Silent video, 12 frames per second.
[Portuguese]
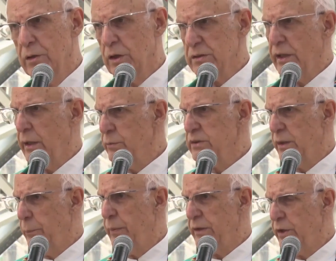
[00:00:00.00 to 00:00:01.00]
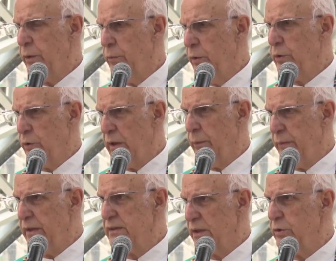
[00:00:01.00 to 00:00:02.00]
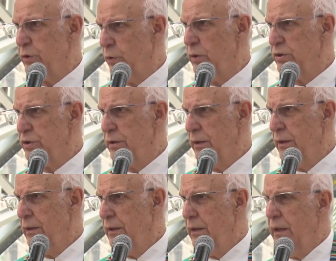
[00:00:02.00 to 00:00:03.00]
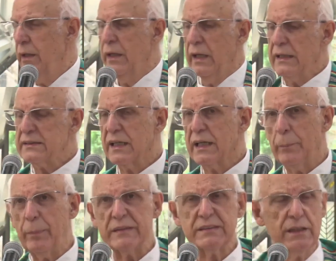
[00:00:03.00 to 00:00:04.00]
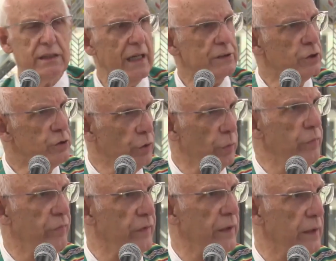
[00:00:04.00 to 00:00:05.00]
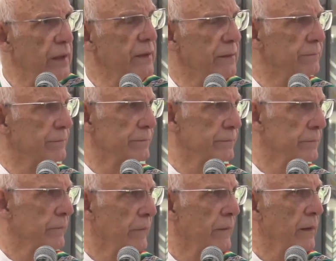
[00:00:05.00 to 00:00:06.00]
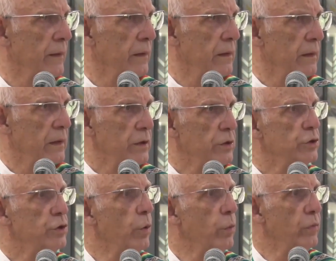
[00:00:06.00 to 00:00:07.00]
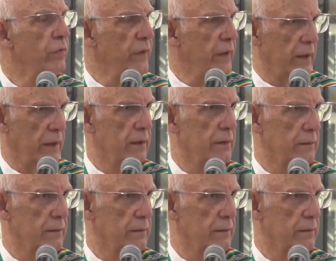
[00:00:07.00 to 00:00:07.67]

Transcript: Nós teremos que pedir muito na missa de hoje essa capacidade de ouvir. De ouvir.